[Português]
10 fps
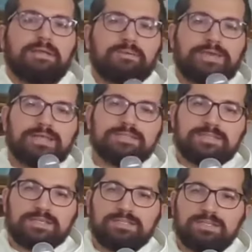Não quer
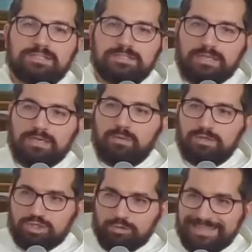dizer que a gente tenha que
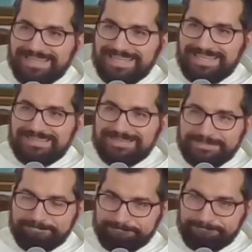continuar neles, né?